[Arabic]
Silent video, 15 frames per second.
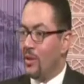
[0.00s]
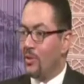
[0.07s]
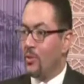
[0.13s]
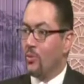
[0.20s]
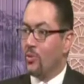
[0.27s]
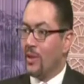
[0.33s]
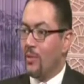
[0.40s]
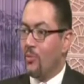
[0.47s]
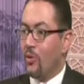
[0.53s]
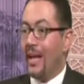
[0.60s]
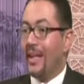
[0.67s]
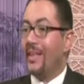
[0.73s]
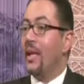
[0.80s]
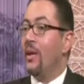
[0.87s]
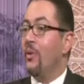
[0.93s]
يطلبوا تعليل بول
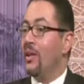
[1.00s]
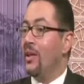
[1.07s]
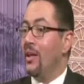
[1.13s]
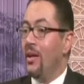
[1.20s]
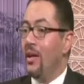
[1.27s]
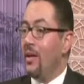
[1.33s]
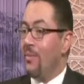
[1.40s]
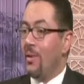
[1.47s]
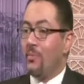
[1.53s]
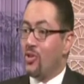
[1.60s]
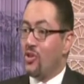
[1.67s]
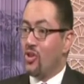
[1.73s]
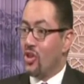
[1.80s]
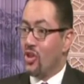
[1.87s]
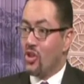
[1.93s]
حتى لو هي ما
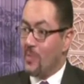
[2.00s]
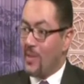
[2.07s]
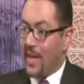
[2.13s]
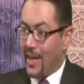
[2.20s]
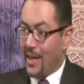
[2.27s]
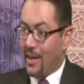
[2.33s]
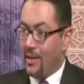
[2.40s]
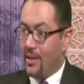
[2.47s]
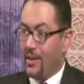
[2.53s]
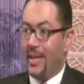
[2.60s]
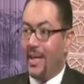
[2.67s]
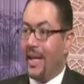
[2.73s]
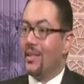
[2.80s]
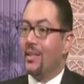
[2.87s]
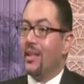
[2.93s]
بتشتكيش من حاجه
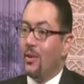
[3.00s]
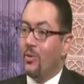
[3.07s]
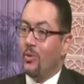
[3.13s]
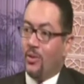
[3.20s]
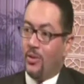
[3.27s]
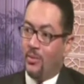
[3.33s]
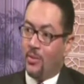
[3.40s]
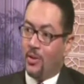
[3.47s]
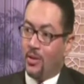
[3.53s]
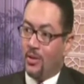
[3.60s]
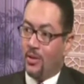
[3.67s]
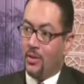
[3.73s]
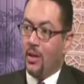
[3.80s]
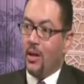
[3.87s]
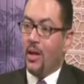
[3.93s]
يعني حتى لو
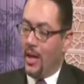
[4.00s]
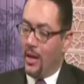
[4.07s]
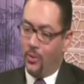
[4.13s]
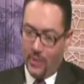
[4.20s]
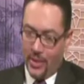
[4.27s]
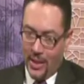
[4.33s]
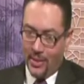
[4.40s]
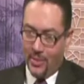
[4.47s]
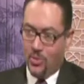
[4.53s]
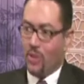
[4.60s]
المريضه تحسبا لو يعني في اي